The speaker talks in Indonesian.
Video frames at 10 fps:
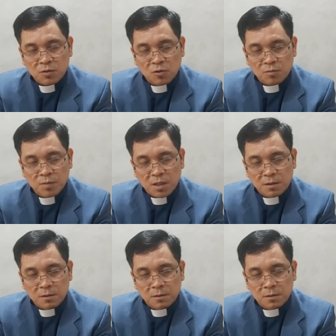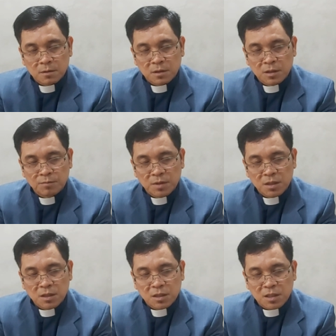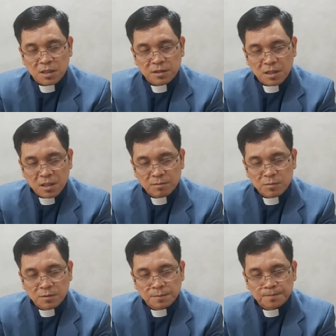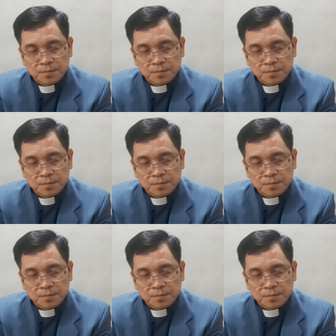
berkorban demi kerajaan-Mu.